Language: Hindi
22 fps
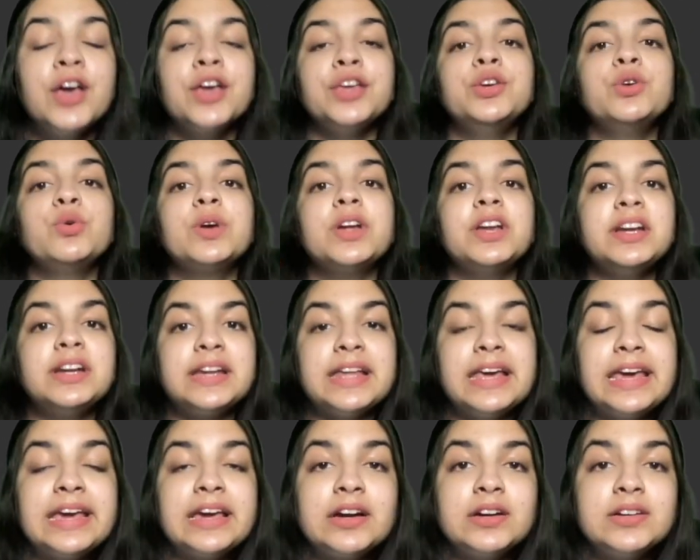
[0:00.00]
यू कैन
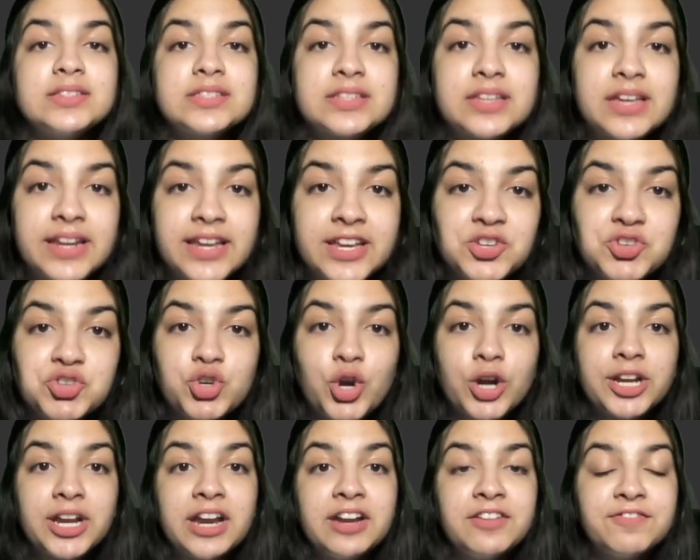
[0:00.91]
टेक अ
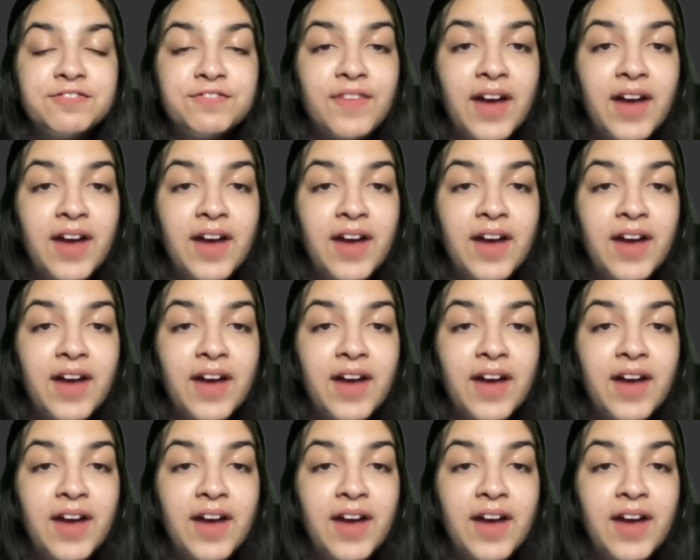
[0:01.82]
स्क्रीनशॉट एंड